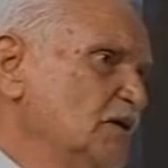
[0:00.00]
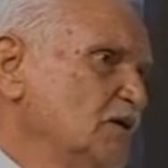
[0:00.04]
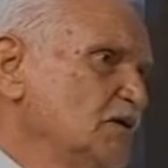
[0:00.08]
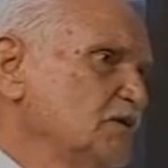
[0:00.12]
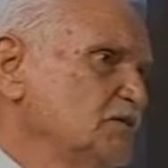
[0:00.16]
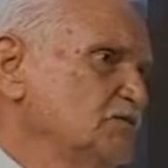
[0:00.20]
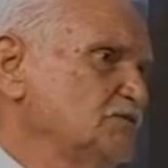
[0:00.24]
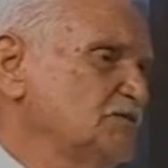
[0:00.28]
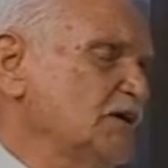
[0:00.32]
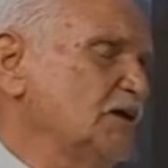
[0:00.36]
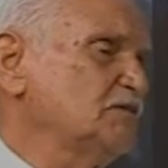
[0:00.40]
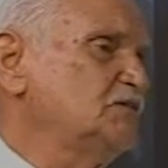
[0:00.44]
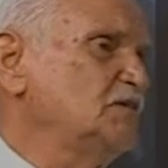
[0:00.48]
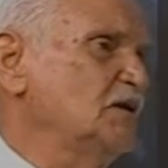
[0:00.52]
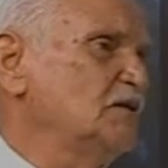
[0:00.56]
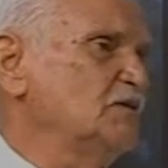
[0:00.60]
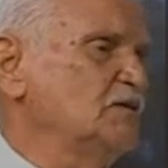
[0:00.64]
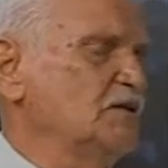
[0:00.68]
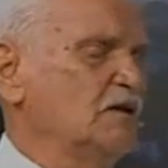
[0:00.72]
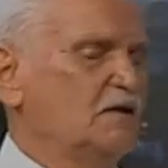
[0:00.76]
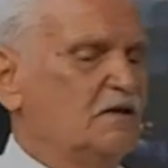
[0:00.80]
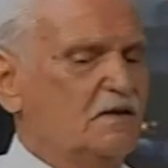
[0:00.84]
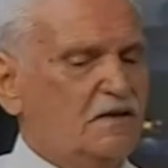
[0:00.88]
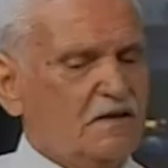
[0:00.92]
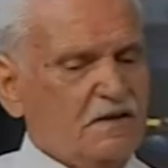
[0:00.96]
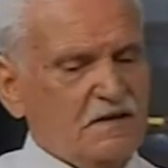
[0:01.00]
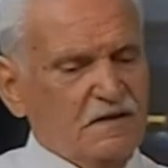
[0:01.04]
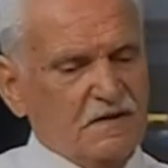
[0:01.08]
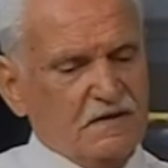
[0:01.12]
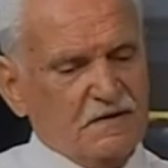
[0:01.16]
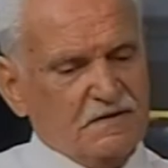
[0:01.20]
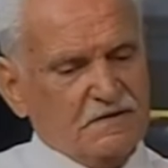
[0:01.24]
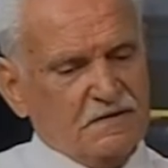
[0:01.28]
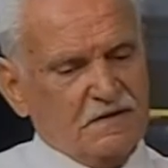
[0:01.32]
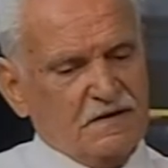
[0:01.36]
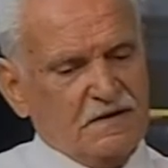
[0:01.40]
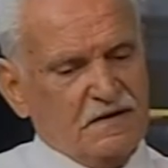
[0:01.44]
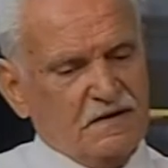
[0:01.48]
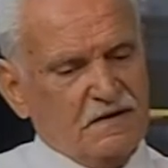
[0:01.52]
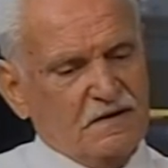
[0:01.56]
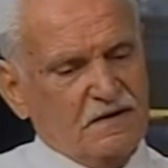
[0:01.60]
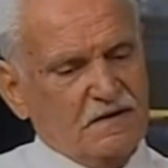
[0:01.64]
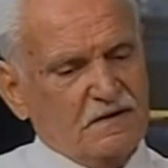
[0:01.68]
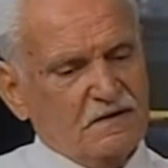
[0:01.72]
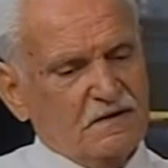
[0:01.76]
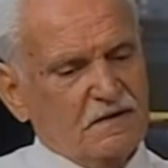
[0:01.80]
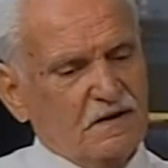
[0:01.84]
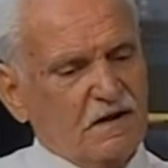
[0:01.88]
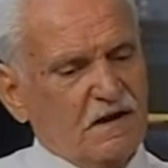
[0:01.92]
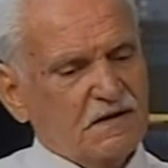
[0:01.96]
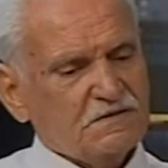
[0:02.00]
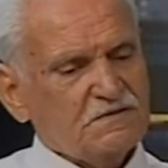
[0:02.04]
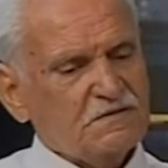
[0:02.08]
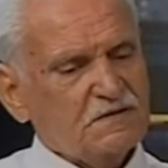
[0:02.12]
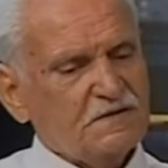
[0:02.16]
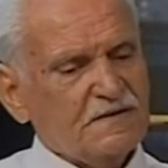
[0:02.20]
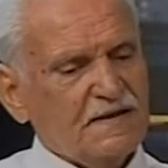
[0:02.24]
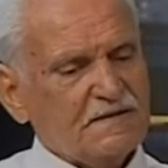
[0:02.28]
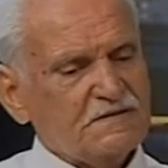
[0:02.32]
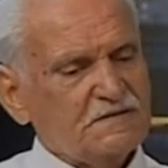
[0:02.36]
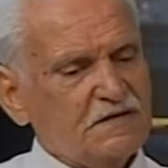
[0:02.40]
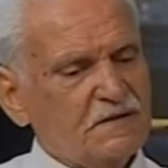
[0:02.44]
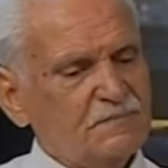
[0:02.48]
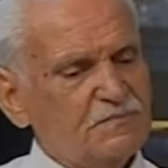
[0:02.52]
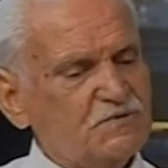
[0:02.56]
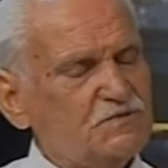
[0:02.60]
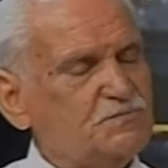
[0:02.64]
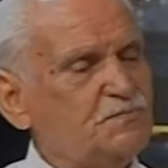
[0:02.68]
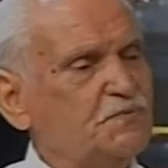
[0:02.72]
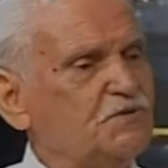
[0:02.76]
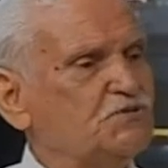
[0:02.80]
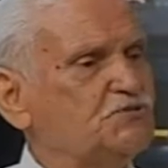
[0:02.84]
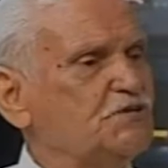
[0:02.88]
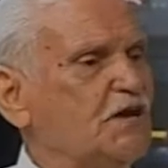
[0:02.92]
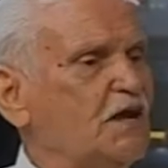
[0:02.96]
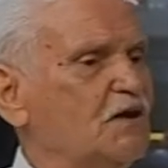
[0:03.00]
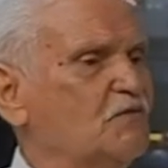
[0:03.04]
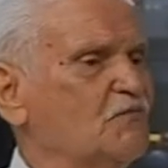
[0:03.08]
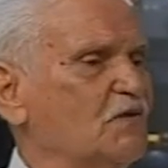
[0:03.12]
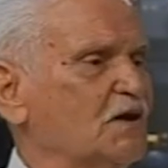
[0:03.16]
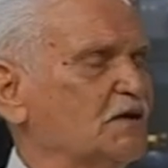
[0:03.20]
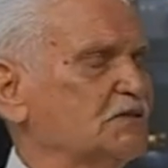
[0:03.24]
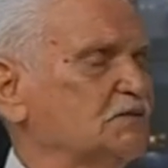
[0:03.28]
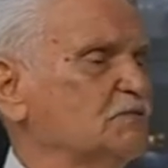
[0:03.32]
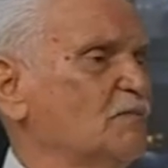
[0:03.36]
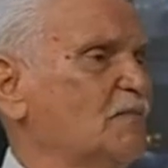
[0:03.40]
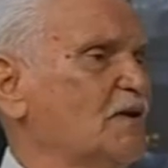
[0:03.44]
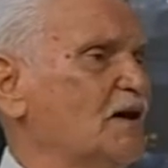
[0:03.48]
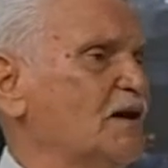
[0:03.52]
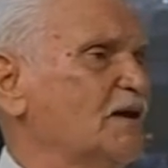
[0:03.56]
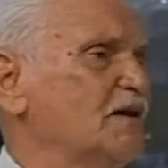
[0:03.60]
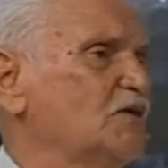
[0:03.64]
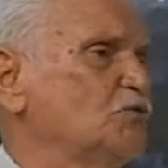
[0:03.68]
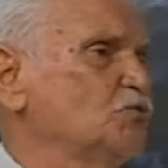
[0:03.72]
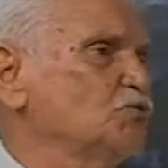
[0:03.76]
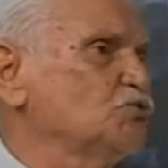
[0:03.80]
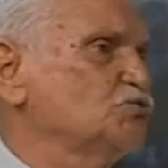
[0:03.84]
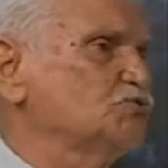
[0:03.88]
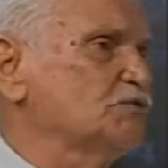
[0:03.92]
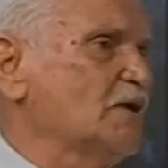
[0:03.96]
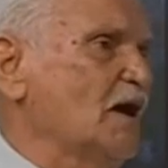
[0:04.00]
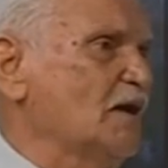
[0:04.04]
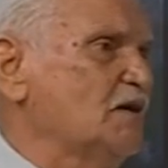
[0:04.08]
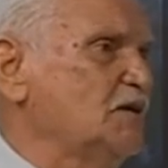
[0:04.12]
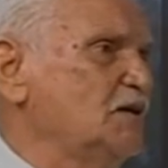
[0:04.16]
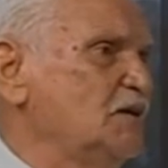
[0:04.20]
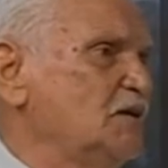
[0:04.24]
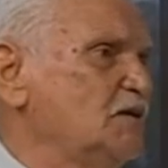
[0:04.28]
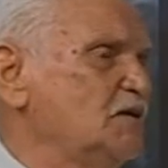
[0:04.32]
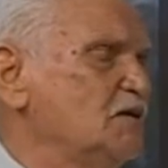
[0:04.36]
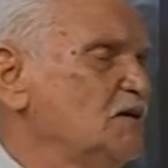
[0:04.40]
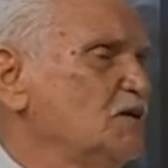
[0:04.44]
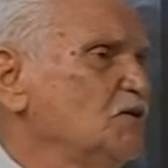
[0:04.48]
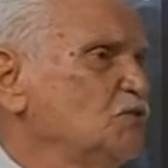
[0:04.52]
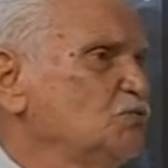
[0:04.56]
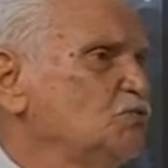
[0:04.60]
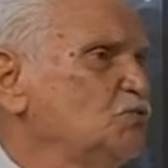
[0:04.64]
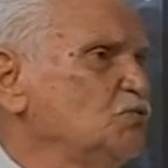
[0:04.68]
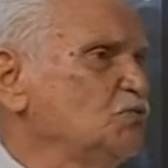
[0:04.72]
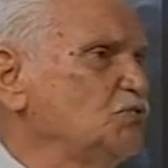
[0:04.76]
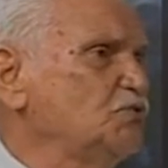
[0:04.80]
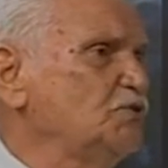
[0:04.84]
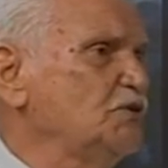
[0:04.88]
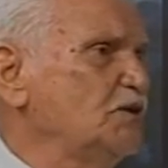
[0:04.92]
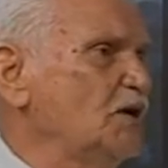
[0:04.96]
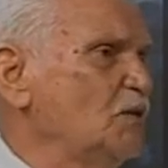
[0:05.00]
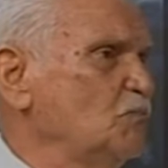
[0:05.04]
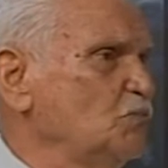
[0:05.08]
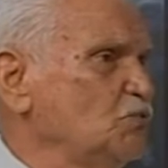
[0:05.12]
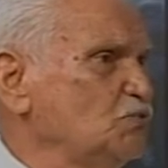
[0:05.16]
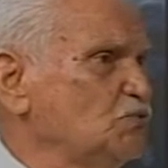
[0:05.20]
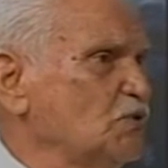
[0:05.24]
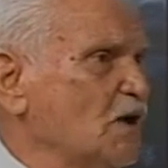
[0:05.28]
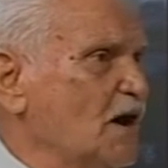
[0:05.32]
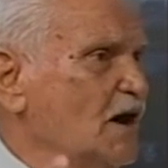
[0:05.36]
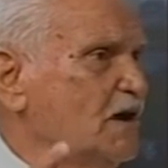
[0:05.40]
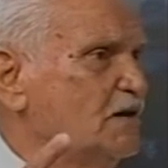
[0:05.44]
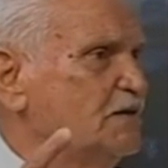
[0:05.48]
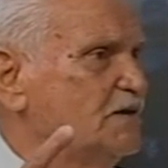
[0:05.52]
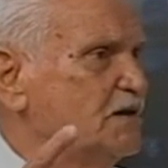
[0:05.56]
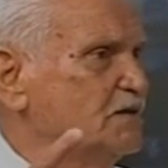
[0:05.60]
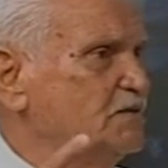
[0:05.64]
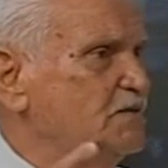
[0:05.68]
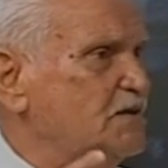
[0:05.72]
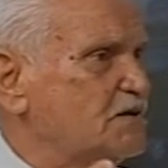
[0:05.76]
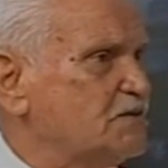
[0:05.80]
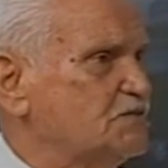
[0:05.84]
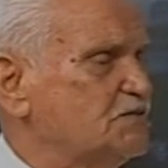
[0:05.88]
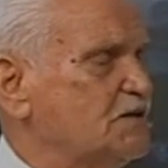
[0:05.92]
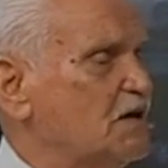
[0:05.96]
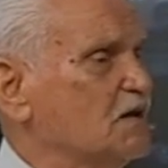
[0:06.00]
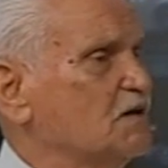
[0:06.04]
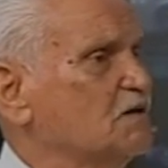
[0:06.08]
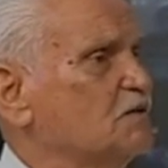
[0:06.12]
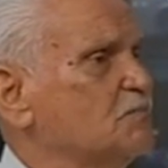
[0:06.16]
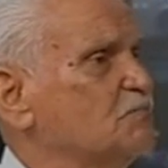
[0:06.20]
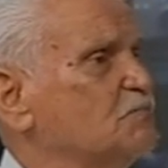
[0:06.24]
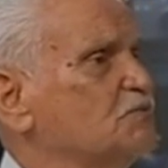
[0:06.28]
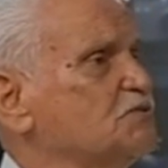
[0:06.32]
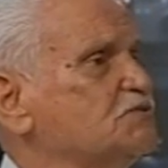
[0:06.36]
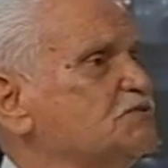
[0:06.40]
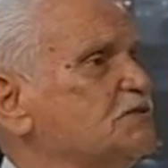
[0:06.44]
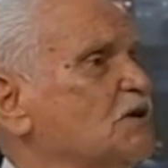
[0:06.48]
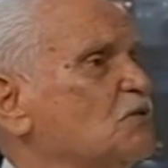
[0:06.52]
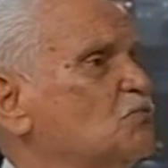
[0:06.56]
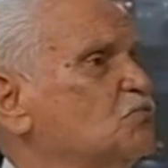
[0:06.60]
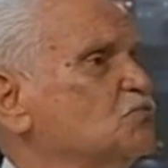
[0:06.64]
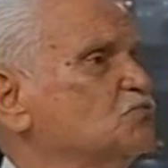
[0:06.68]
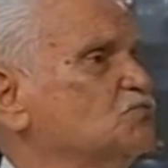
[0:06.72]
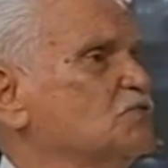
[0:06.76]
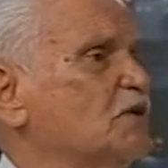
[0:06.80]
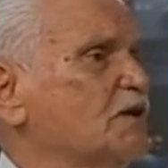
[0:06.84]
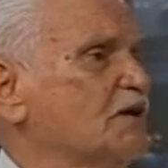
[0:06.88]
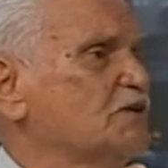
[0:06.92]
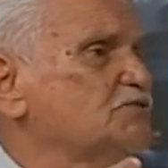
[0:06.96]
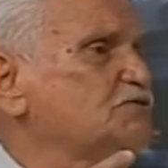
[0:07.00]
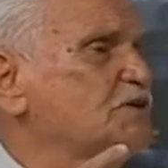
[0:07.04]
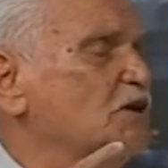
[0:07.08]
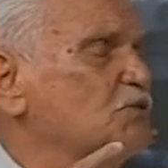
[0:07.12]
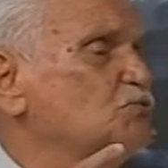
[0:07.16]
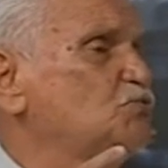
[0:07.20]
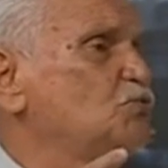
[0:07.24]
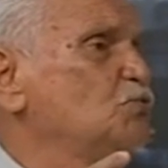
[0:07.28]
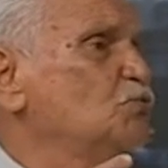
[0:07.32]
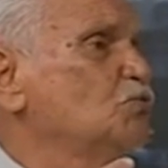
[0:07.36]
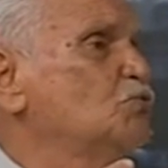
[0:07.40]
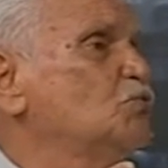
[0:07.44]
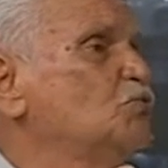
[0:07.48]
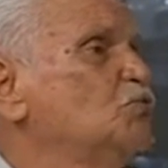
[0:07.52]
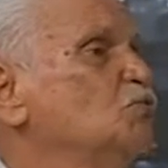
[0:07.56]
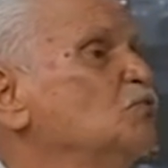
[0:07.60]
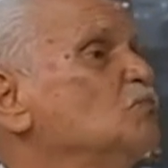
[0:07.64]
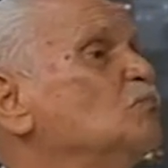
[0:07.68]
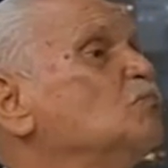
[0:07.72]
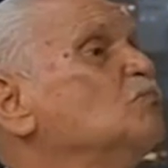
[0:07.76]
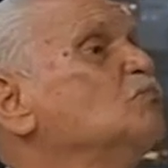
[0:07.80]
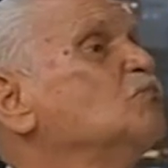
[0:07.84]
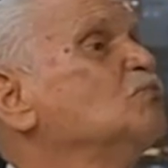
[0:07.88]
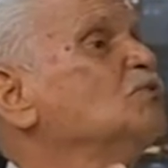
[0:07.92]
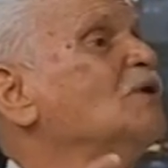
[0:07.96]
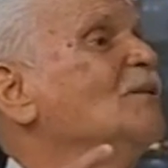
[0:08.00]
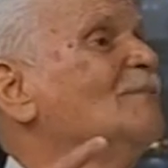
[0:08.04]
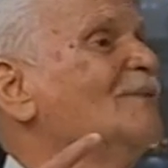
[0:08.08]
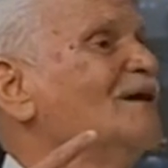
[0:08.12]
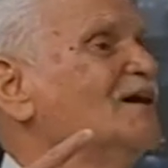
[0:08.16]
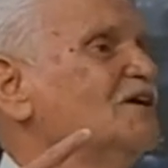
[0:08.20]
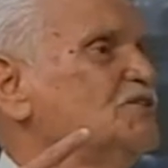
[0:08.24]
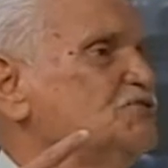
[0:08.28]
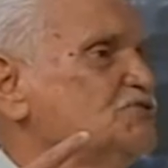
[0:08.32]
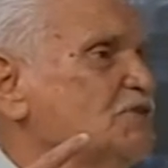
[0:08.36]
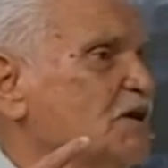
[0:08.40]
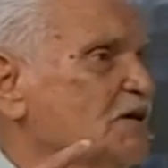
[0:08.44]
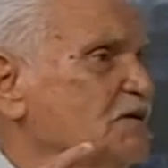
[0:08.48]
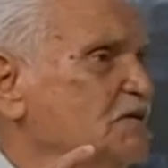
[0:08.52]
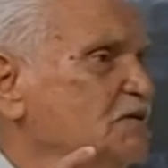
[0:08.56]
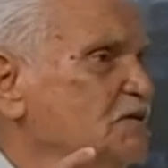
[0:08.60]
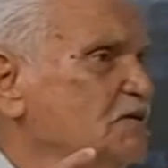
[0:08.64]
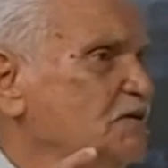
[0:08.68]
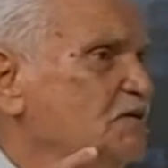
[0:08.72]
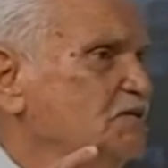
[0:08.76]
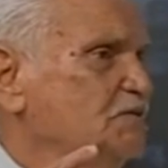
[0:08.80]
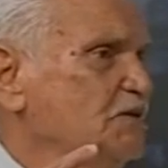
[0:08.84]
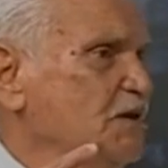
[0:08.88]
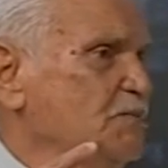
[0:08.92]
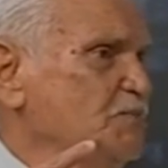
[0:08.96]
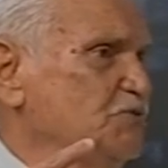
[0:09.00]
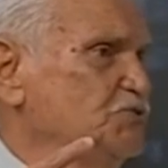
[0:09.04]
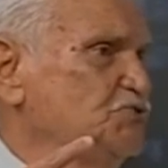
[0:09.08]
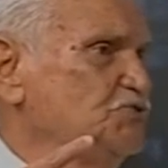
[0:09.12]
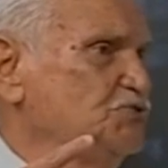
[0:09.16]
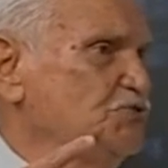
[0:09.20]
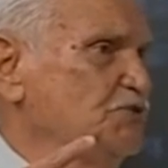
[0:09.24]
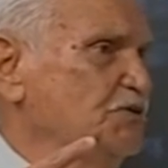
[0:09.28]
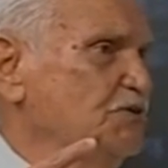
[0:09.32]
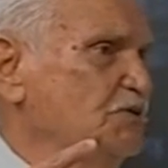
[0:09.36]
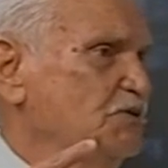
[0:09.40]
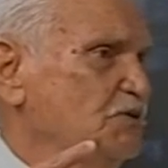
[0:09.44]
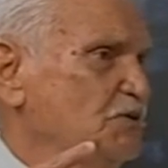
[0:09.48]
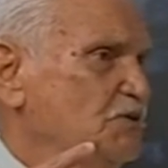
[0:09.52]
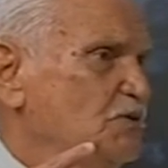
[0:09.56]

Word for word: Zaten hatırladığımız bir şey vardı. Magarios dahi Türkiye müdahale ederse Kıbrıs'a kurtaracak Türk bulamayacak evet. demişti.